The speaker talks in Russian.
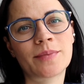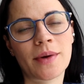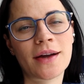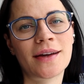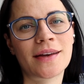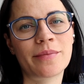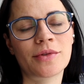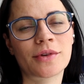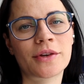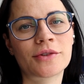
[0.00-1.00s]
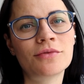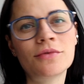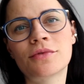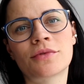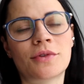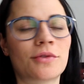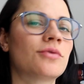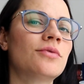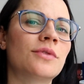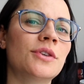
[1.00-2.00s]
Пока ребенок рисует, он
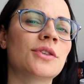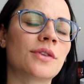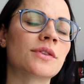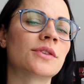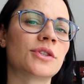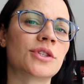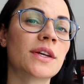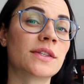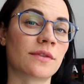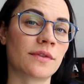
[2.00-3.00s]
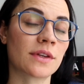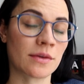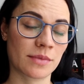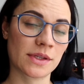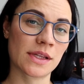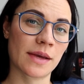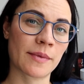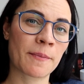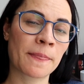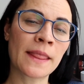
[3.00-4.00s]
хорошо дышит и насыщается эфирными
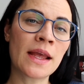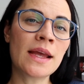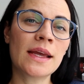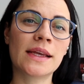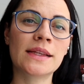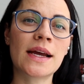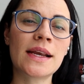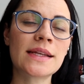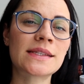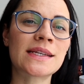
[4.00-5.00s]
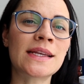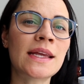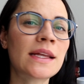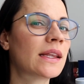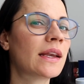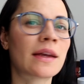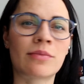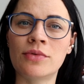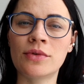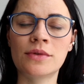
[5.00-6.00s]
маслами. Ингаляции не
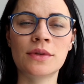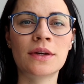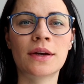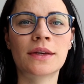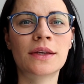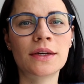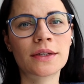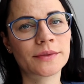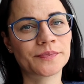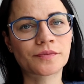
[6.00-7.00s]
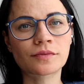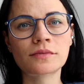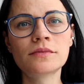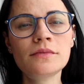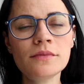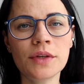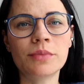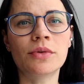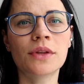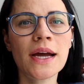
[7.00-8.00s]
требуют никаких
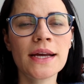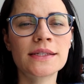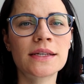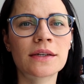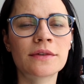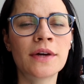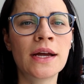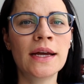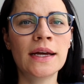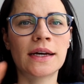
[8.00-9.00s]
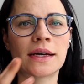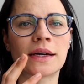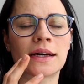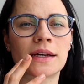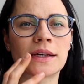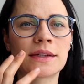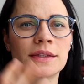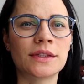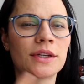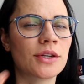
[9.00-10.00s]
небулайзеров,
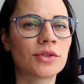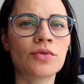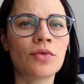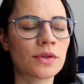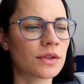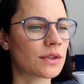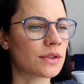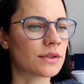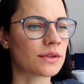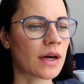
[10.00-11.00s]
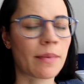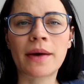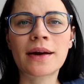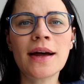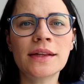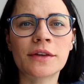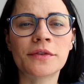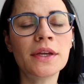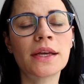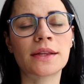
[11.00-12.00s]
а, ингаляционных
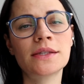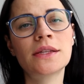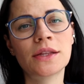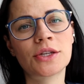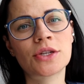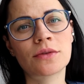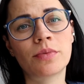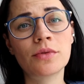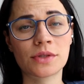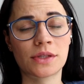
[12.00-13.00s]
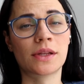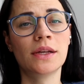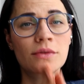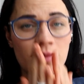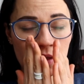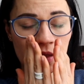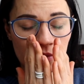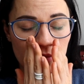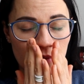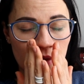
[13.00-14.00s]
аппаратов. Нет, достаточно просто ладоней